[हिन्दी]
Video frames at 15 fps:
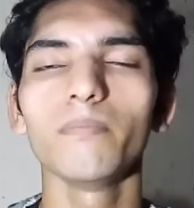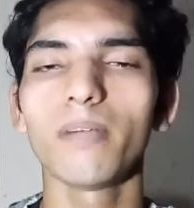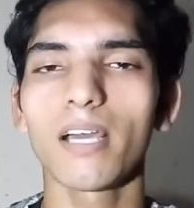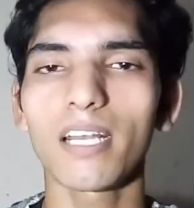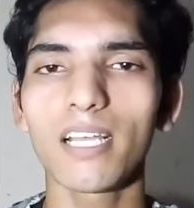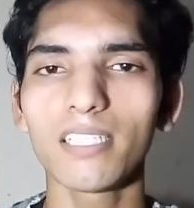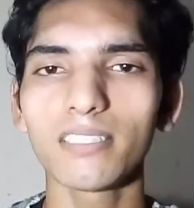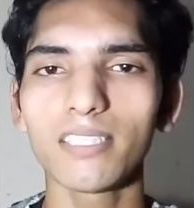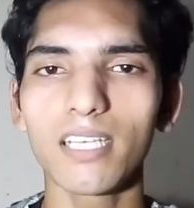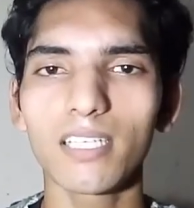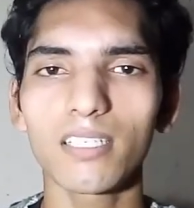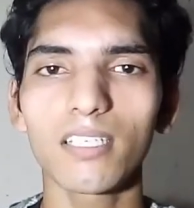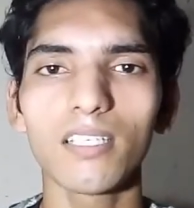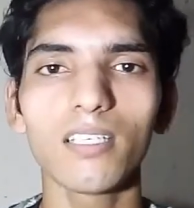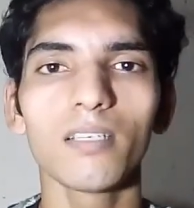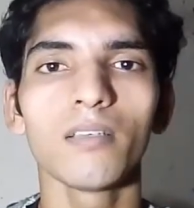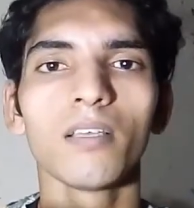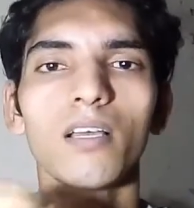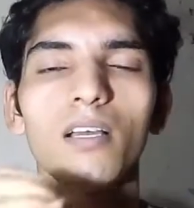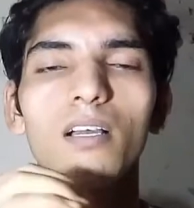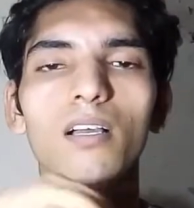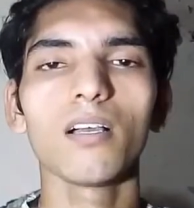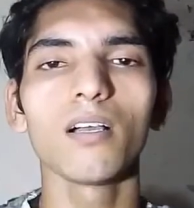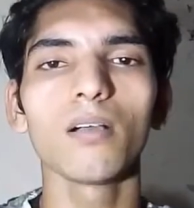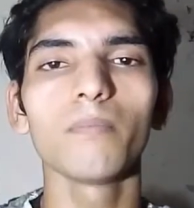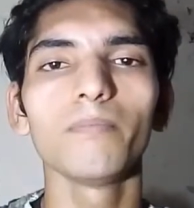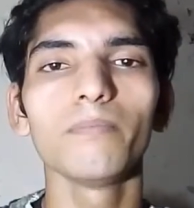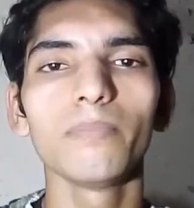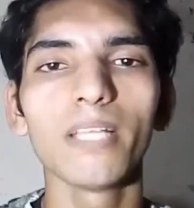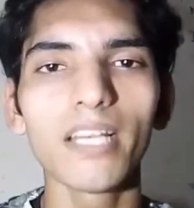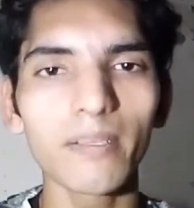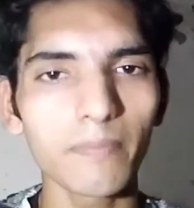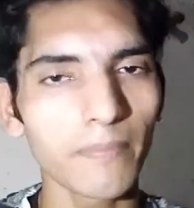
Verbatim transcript: बारह हज़ार की बिल